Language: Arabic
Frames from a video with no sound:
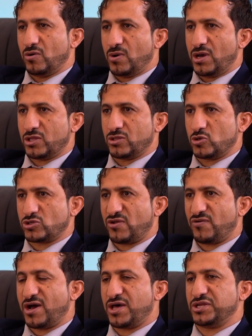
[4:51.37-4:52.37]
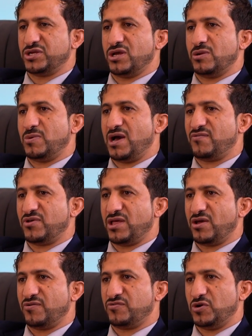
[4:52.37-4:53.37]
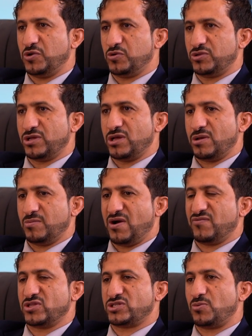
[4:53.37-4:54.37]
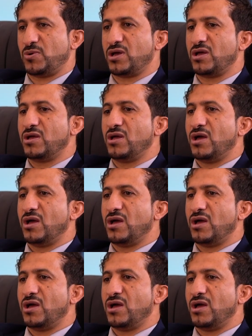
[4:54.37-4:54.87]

وهي تصرف خارج المحافظة في حدود محافظة شبوة